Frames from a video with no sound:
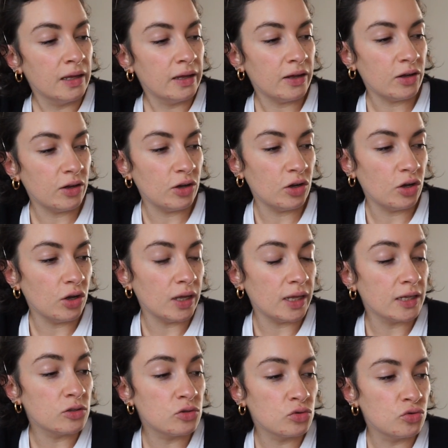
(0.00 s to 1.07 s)
Euh,
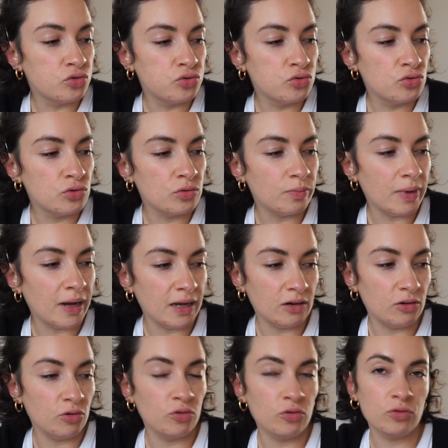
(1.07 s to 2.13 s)
et du coup, ben,
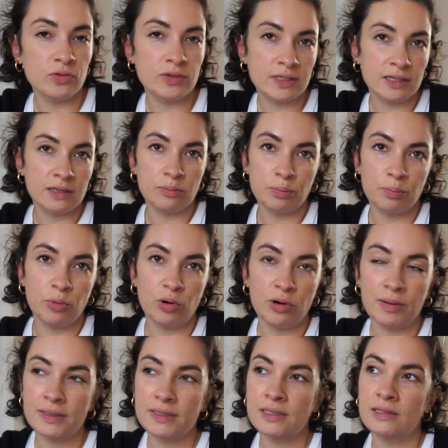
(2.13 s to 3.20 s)
le, ce qui est
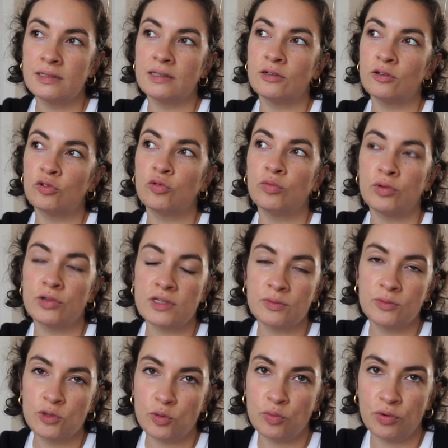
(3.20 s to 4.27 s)
problématique, c'est quand on prend ses
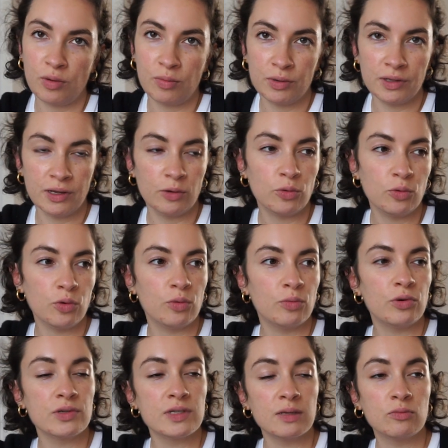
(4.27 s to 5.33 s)
mesures pour un pantalon, on
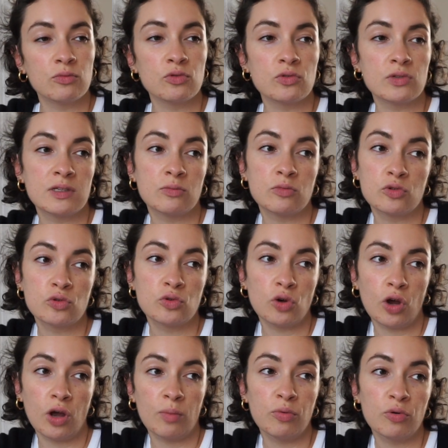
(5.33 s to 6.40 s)
prend ses mesures
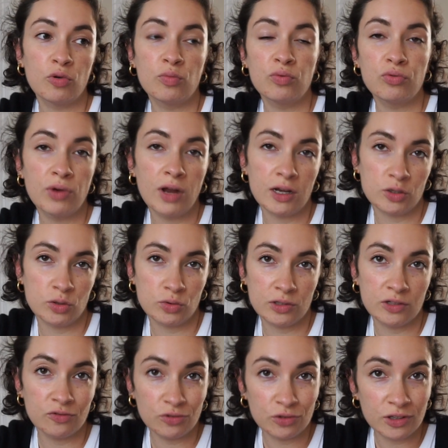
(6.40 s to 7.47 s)
un peu au plus large au
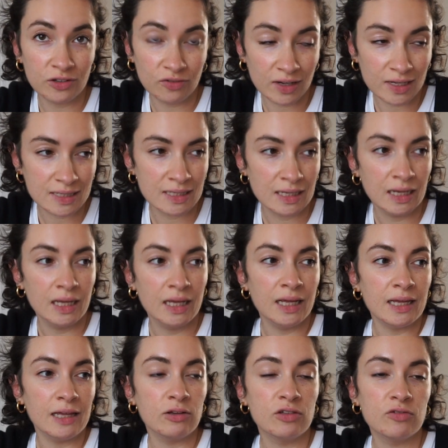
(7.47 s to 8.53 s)
niveau des fesses
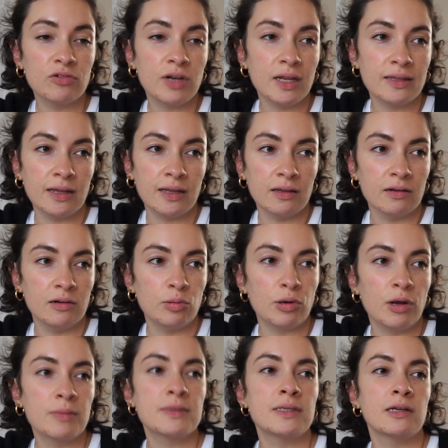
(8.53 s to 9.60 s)
et au niveau de la taille. Le
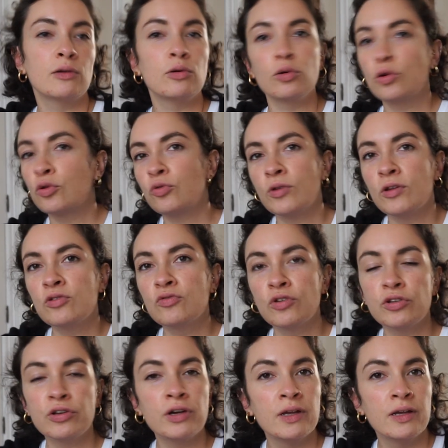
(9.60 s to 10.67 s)
problème, c'est que quand on a du
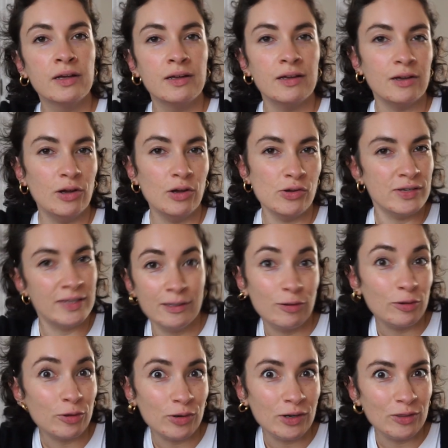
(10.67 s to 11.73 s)
ventre, c'est
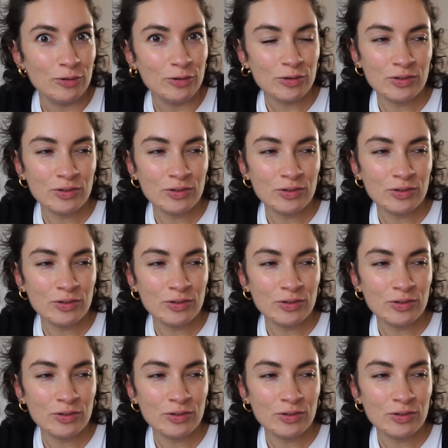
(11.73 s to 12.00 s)
entre les deux